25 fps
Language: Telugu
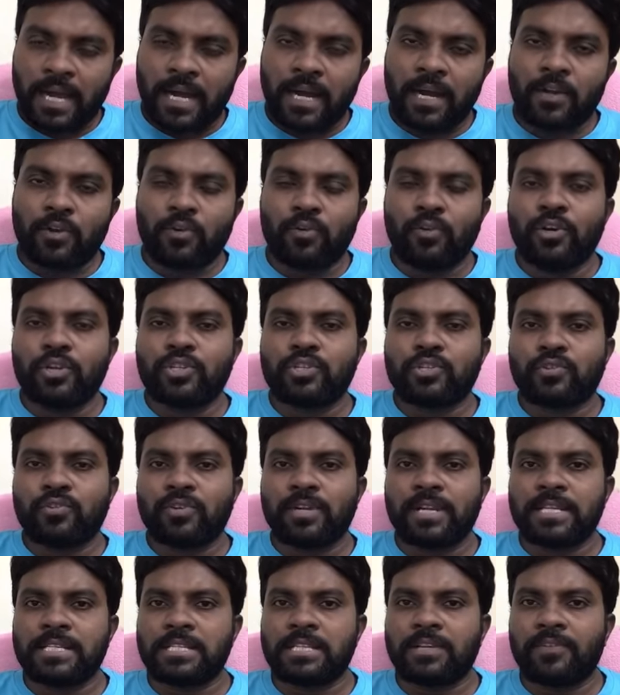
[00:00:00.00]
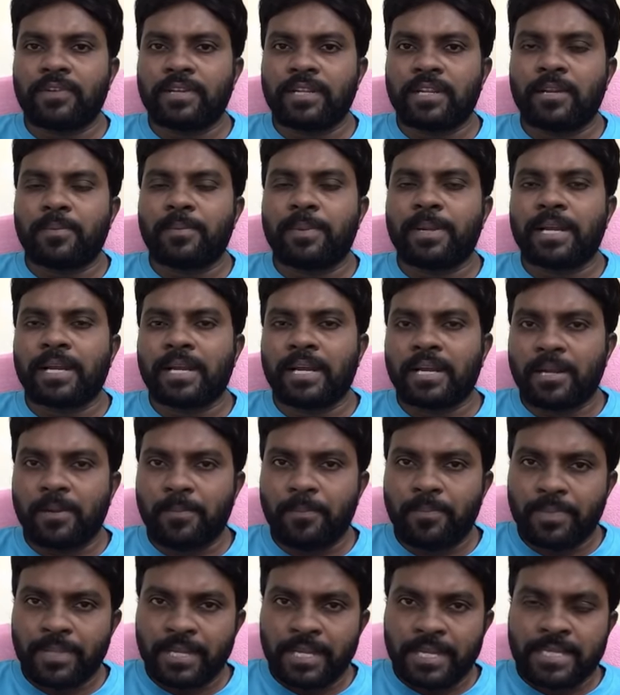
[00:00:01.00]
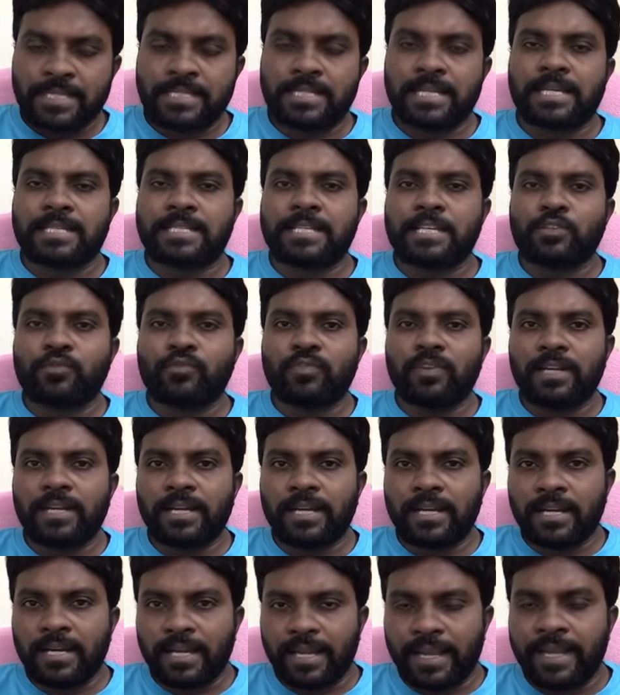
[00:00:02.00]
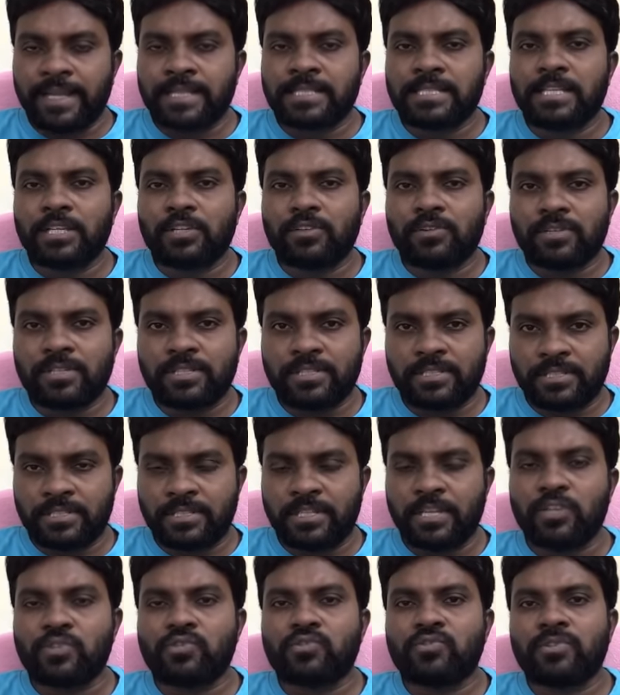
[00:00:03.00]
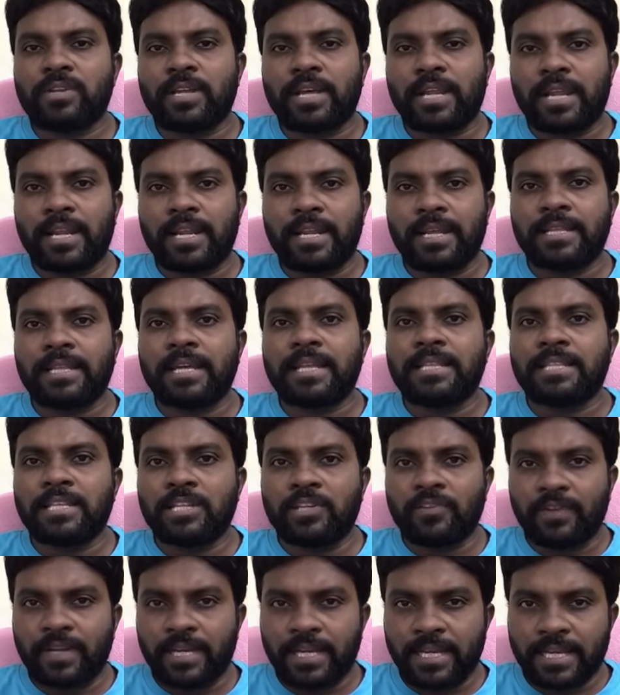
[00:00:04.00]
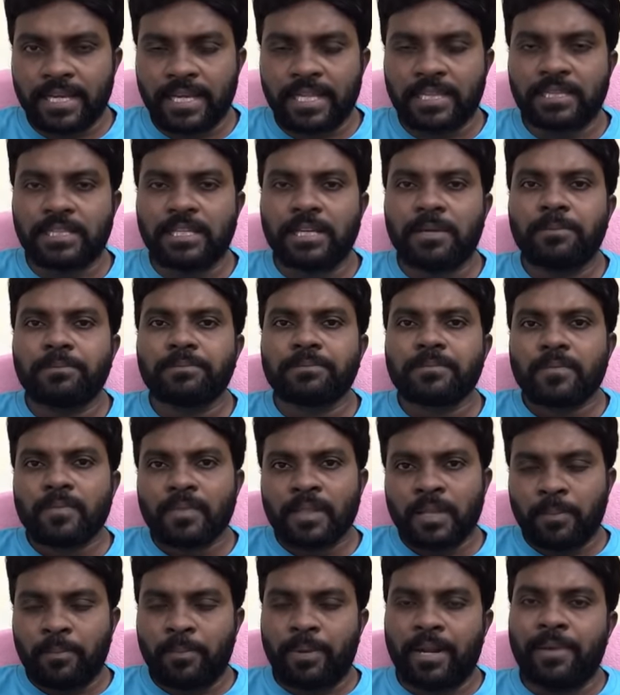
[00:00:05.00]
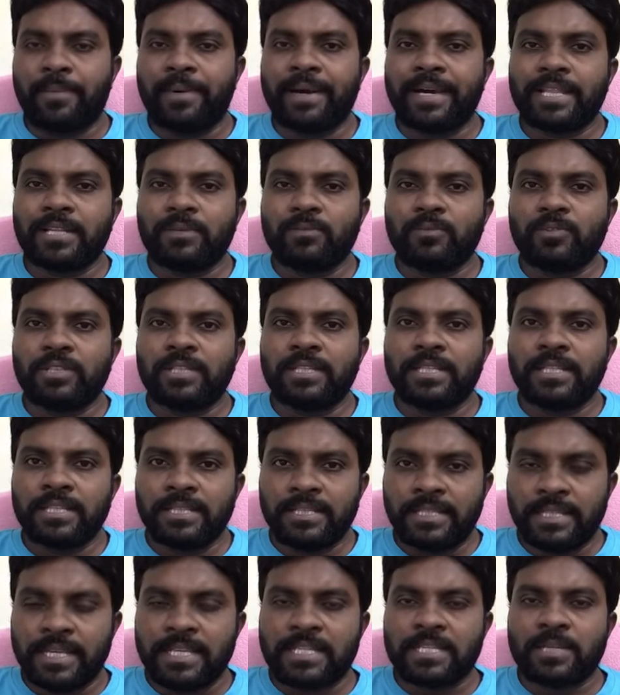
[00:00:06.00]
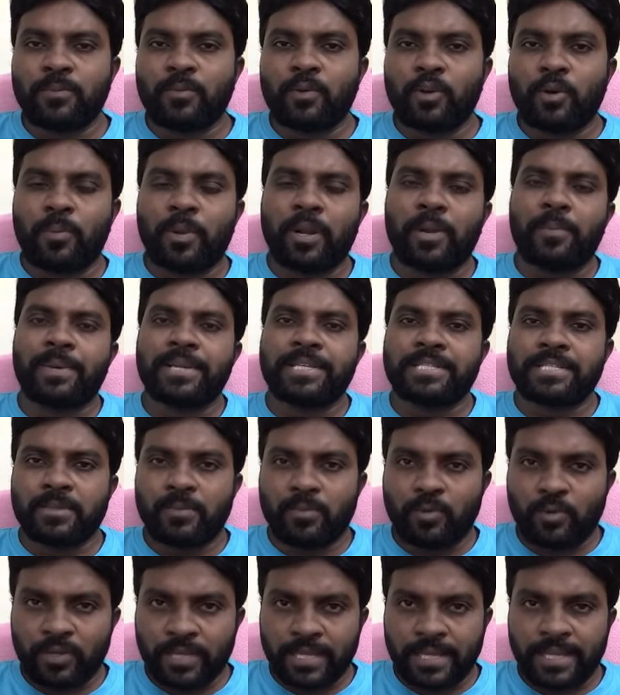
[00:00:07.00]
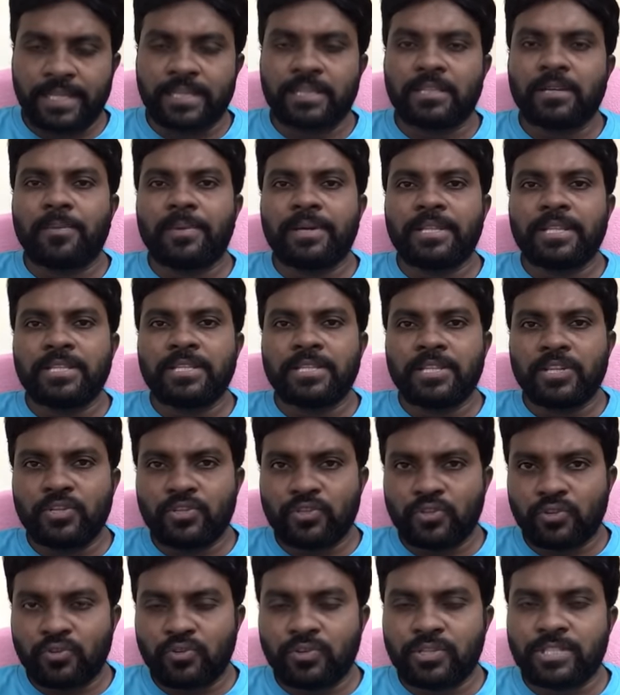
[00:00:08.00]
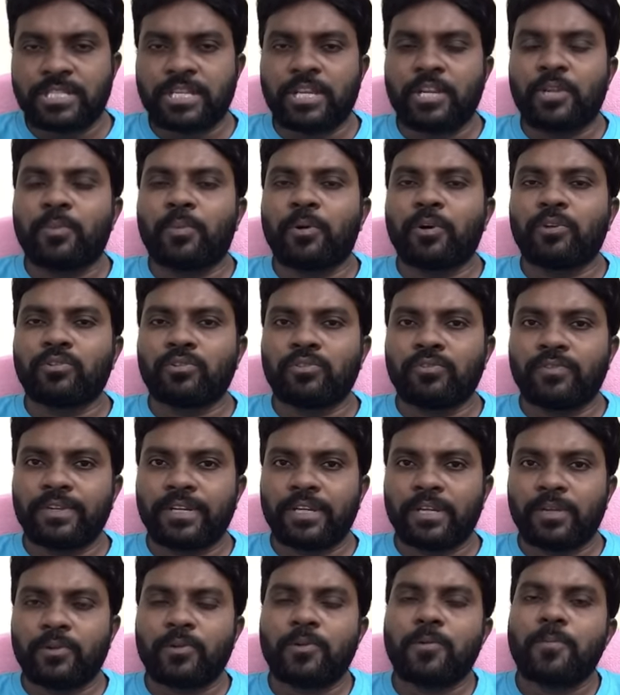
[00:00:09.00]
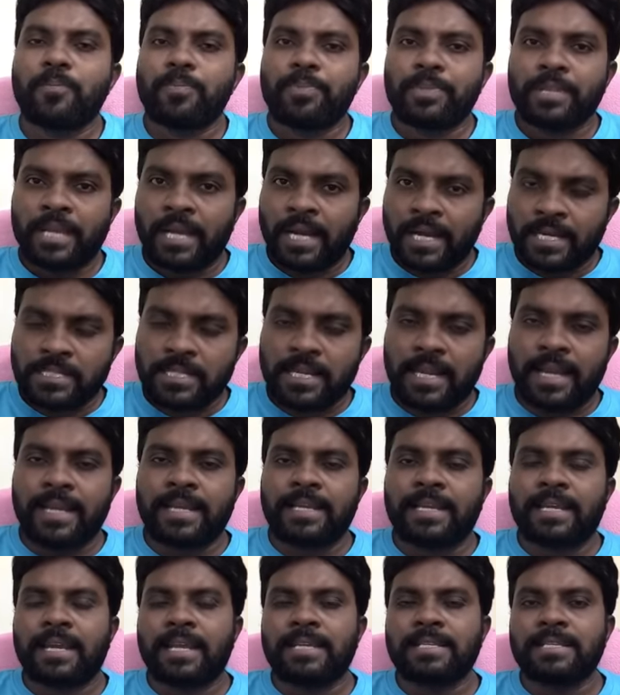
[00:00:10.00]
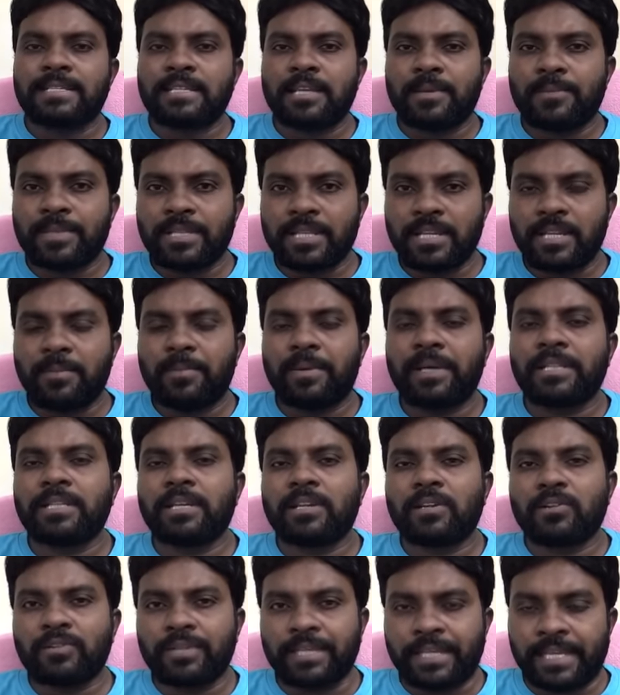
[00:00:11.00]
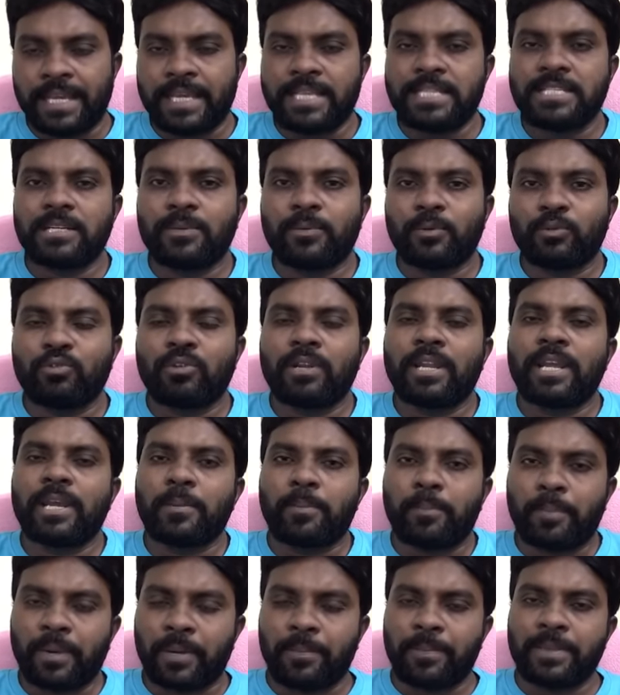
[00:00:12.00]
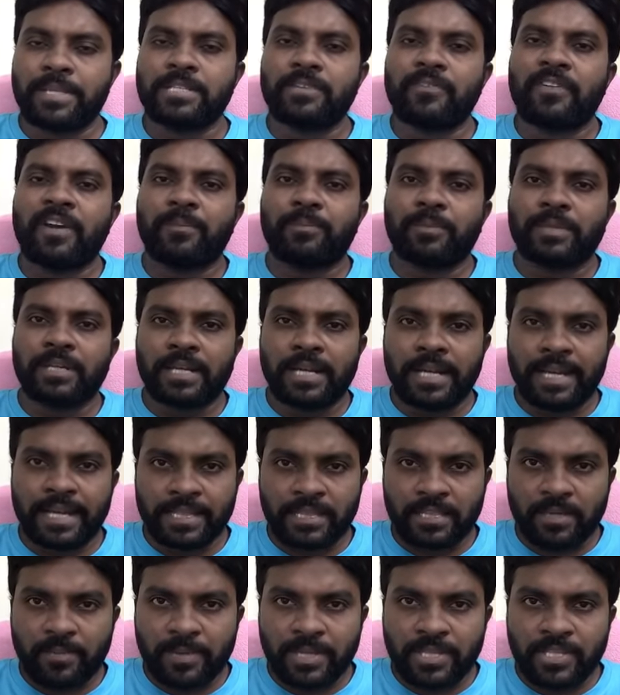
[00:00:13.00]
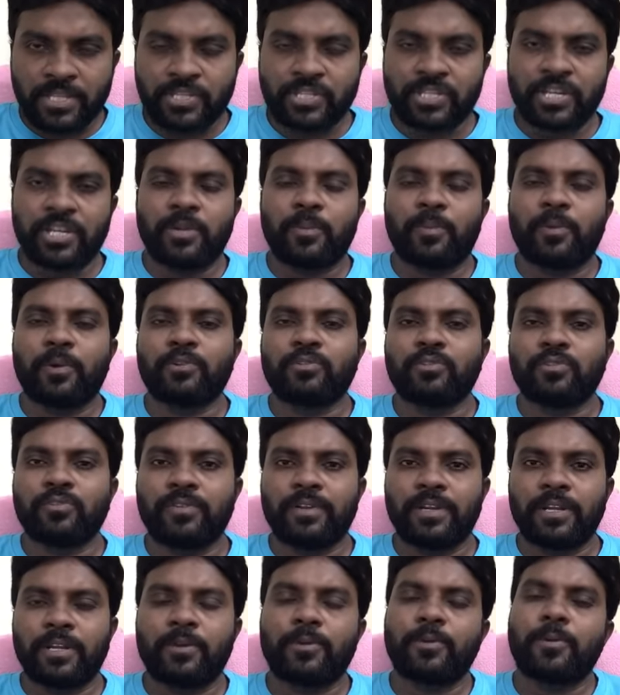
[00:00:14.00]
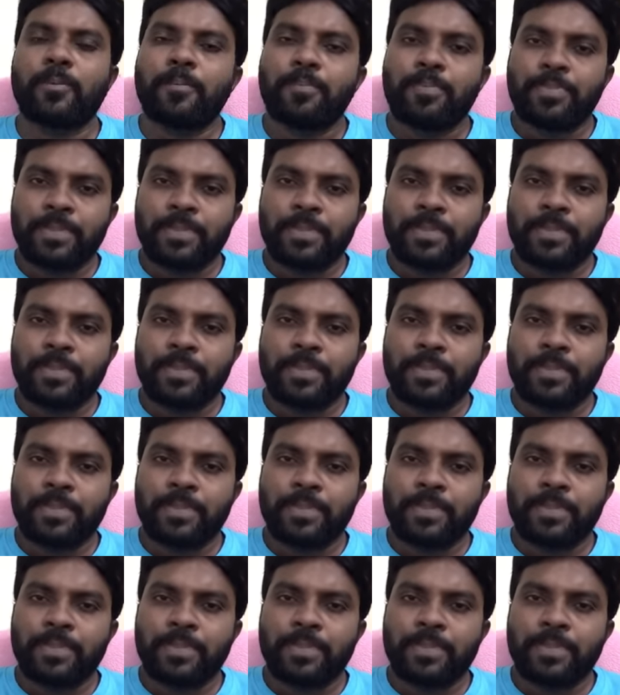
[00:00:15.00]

ఆ నోచుకున్న సవరణల ప్రకారం సక్సెస్ఫుల్గా ఎగ్జిక్యూట్ చేస్తున్నారా లేదా దీనివల్ల ఎంత ప్రమాదం ఉంది దేశంలో ప్రపంచంలో ఎంతమంది దీని చుట్టూ చనిపోతూ ఉన్నారు అసలు ఐక్యరాజ్య సమితి నిబంధనలు ఏం చెబుతున్నాయి ప్రపంచవ్యాప్తంగా ఎంతమంది చనిపోతూ ఉన్నారు